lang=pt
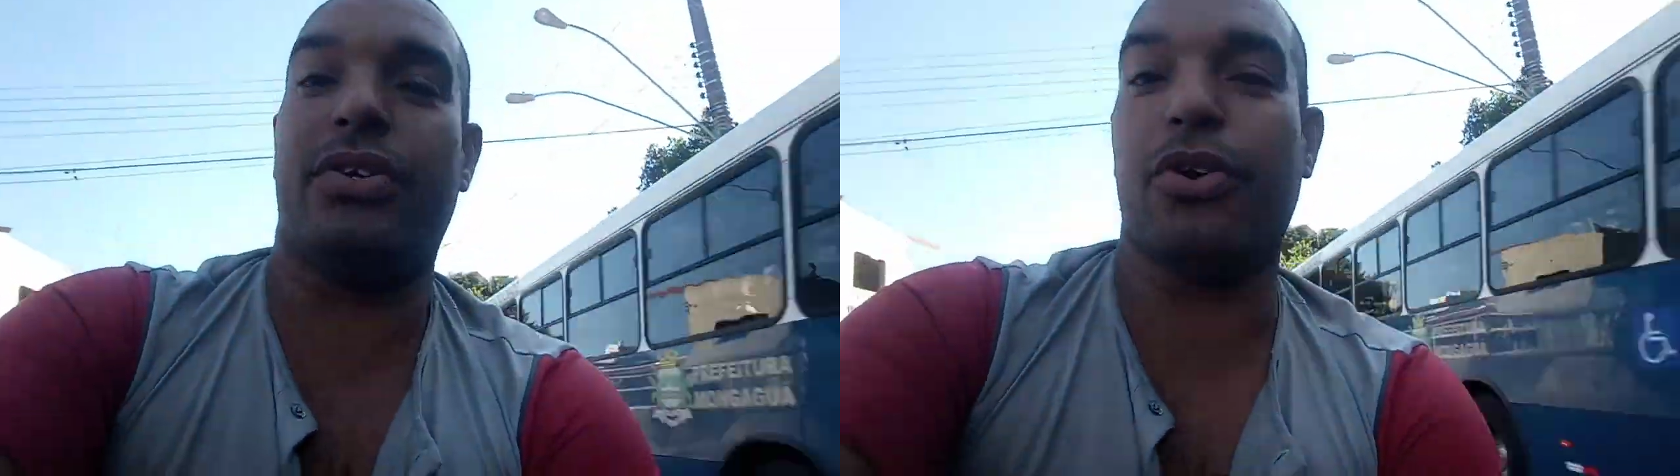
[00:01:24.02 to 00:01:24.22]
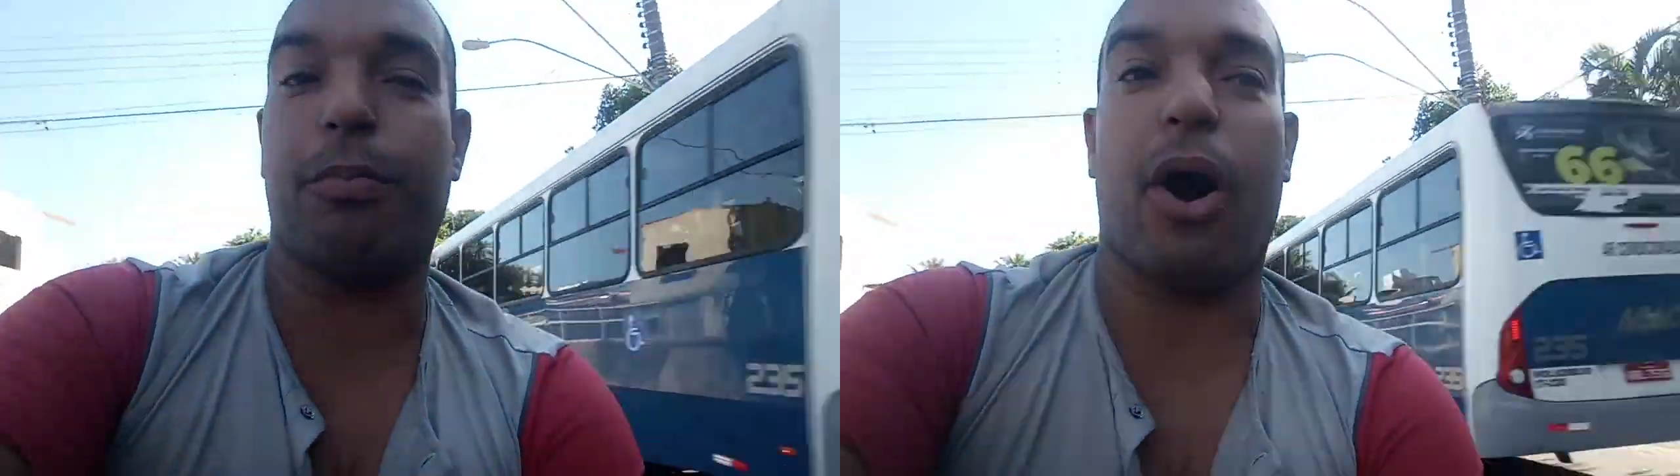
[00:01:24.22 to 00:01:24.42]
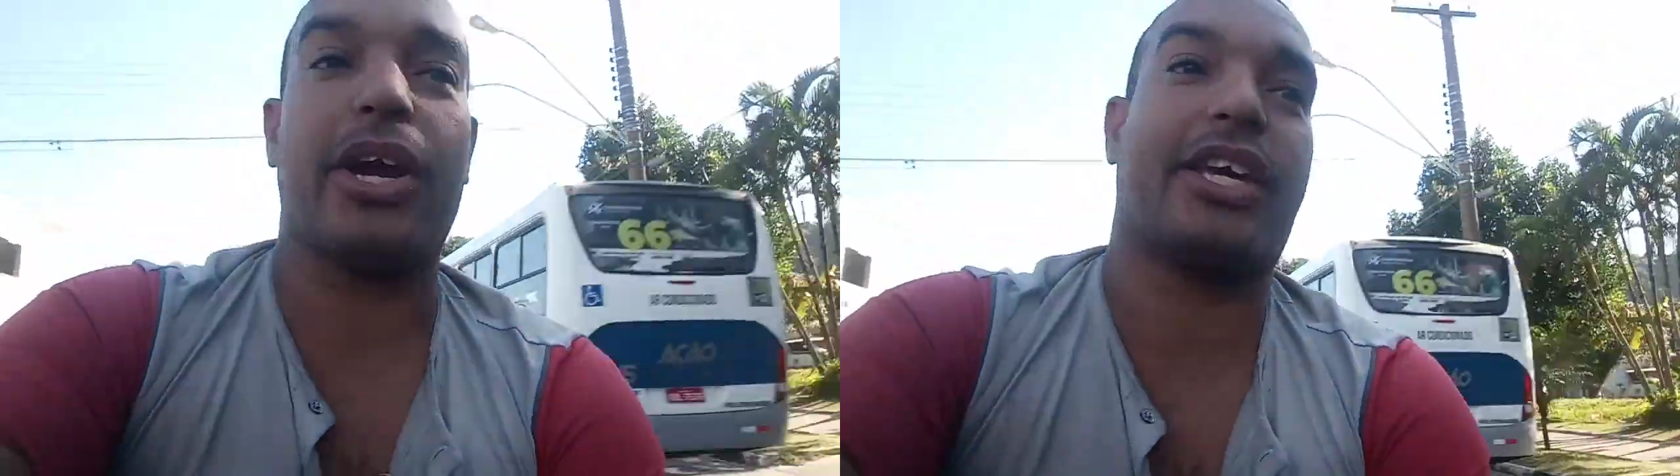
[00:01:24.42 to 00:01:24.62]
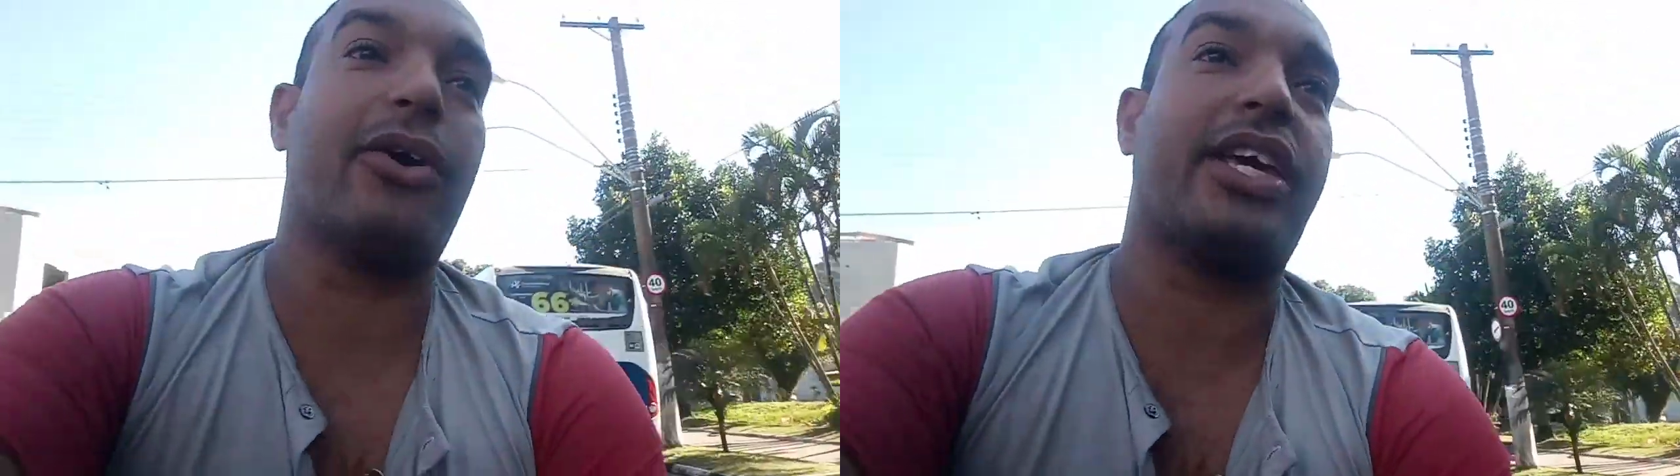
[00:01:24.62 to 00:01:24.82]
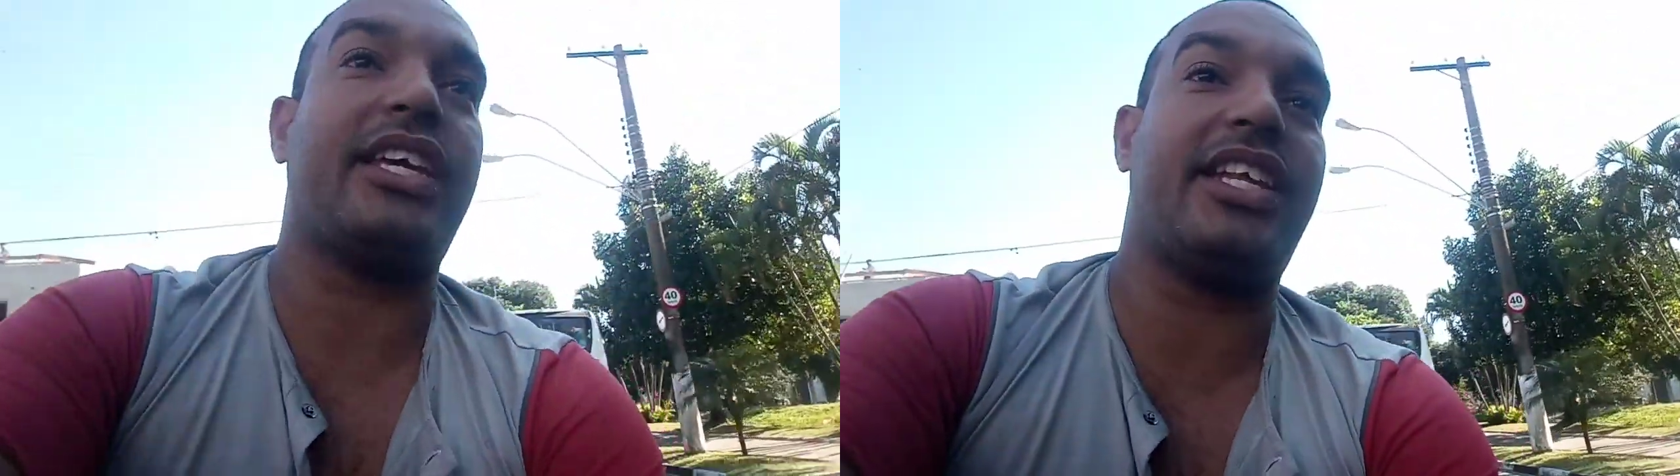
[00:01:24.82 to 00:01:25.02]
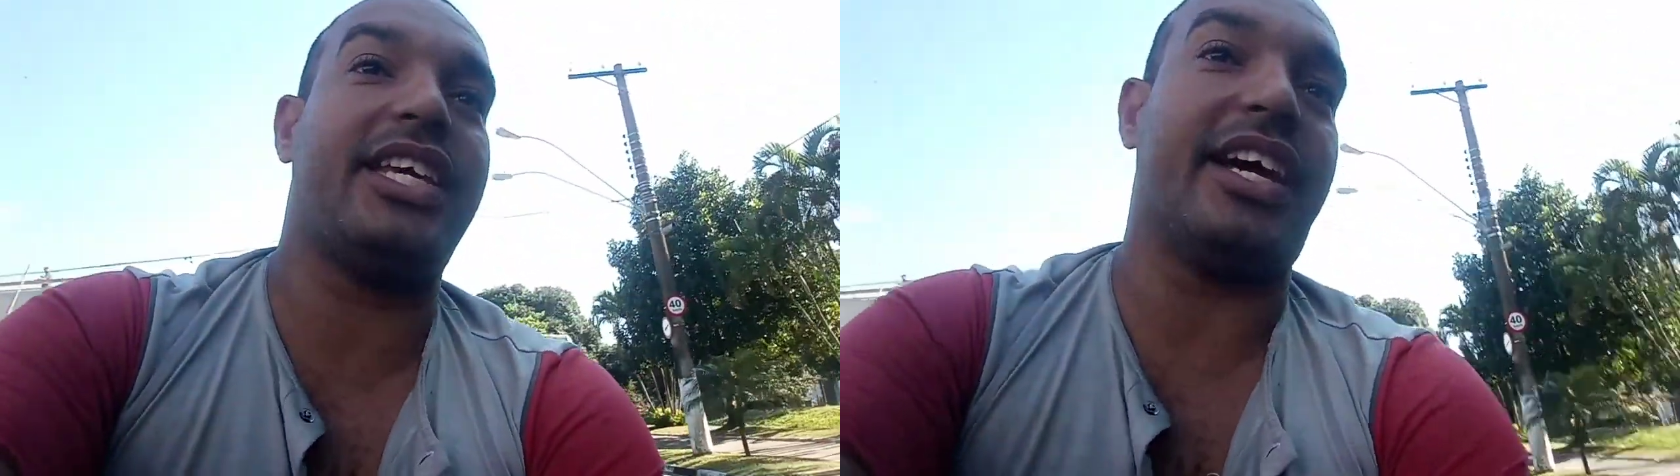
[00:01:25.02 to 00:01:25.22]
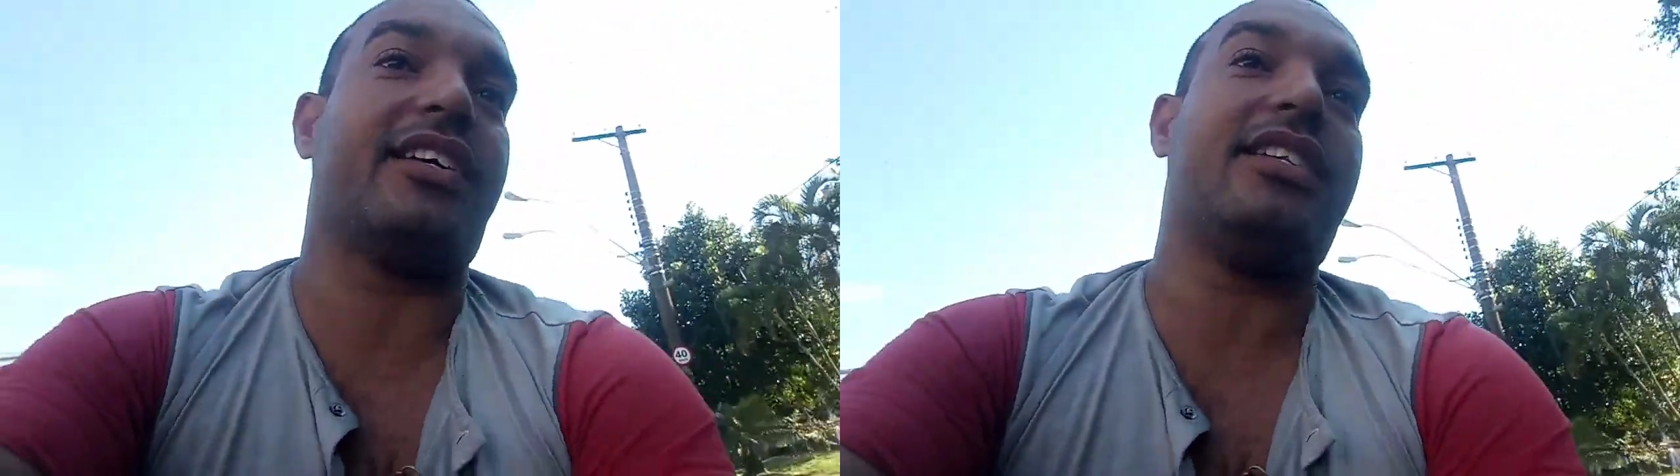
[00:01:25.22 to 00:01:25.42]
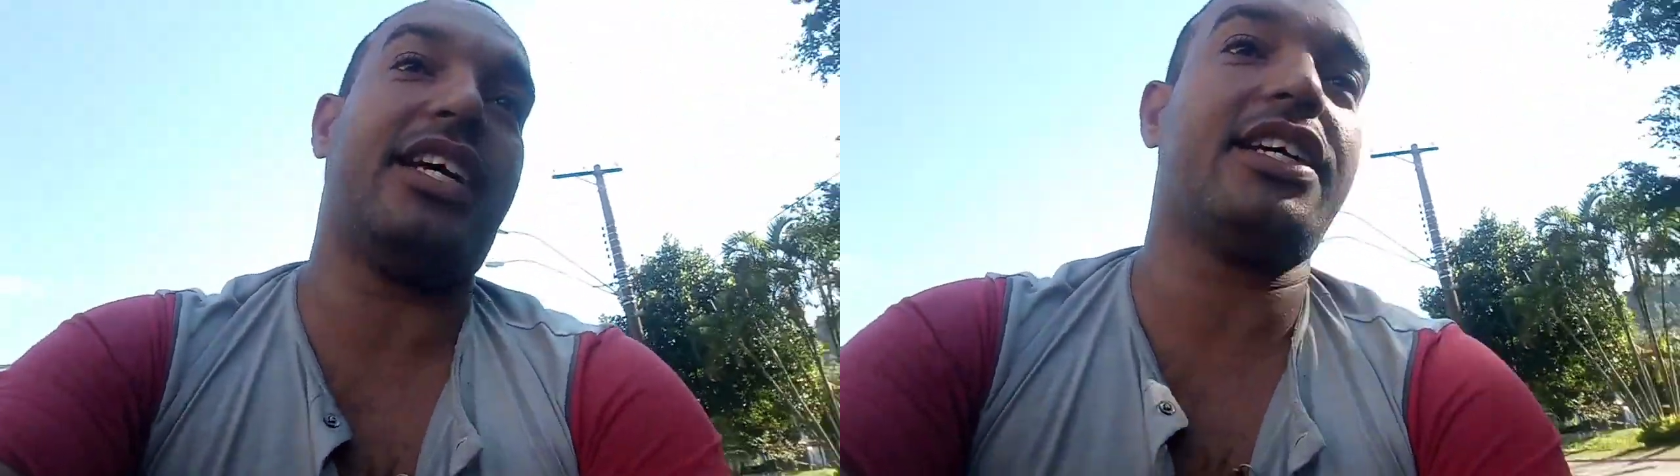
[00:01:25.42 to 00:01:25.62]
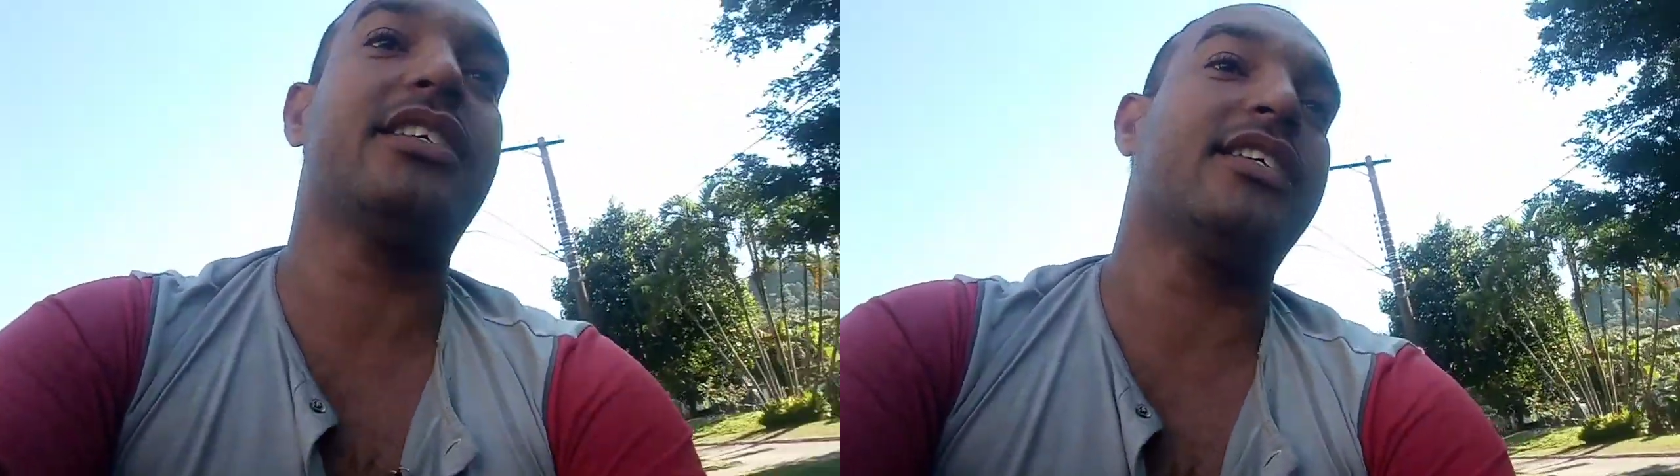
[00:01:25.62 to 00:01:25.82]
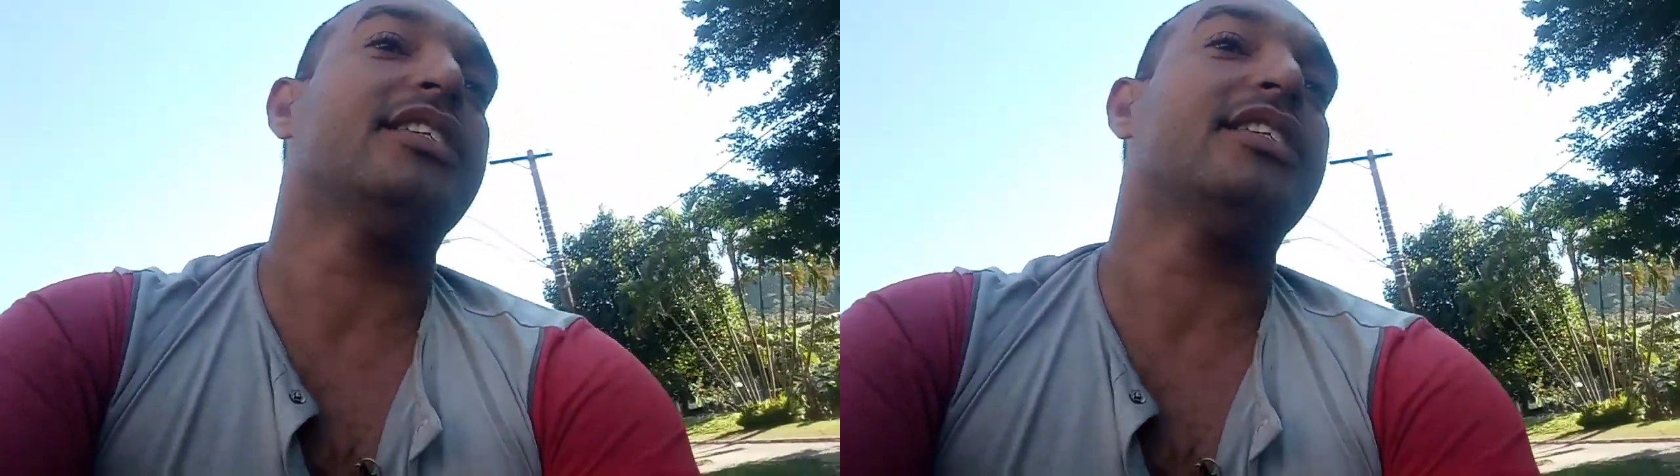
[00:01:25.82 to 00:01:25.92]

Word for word: e o boy que eu queria, né?